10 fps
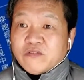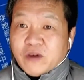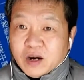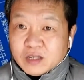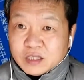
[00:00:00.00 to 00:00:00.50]

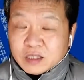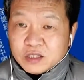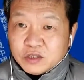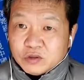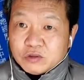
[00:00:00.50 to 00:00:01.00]
反而是
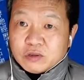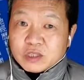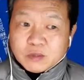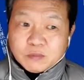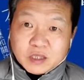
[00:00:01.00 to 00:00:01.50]
用
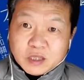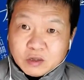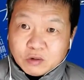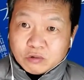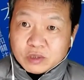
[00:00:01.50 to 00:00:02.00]
什么
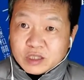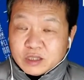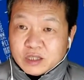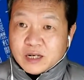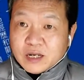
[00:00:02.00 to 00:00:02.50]
人工智
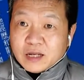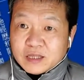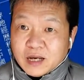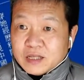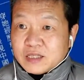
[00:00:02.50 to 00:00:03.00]
能来
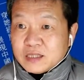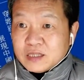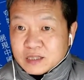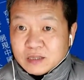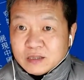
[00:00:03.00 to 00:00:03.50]
代
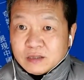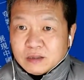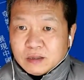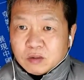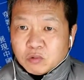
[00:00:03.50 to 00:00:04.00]
替人啊？